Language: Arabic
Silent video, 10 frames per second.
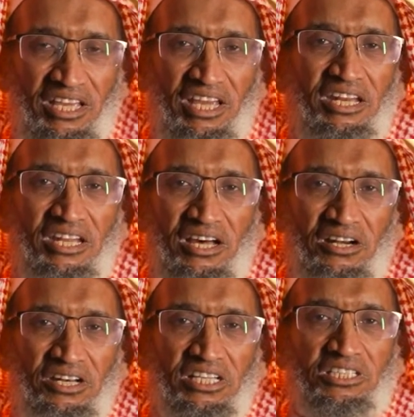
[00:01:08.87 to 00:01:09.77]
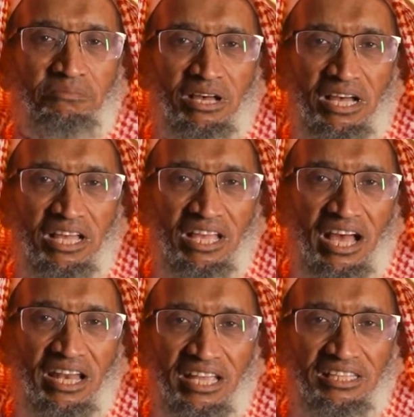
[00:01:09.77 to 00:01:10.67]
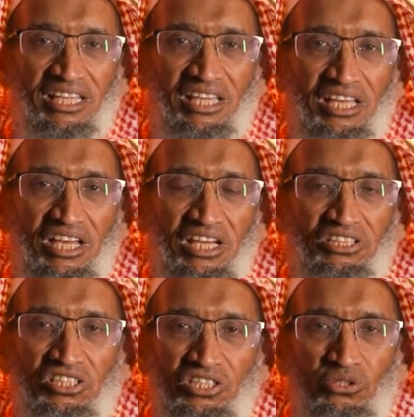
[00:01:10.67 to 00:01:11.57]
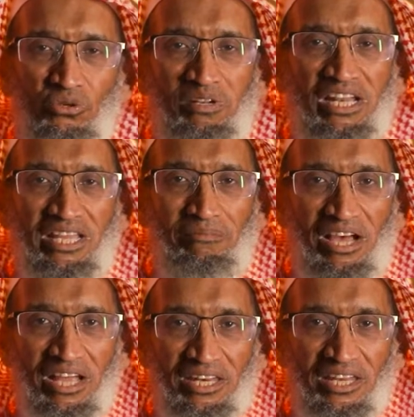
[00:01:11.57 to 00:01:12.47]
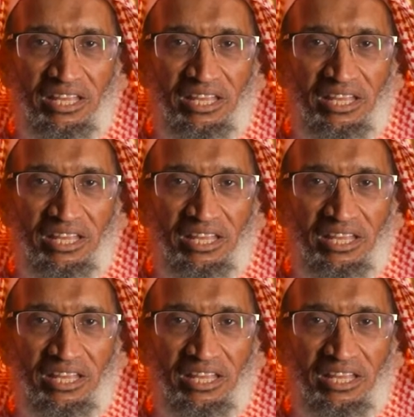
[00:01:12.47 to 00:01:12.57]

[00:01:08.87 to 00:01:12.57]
إنها النسمة التي تزيد من الإيمان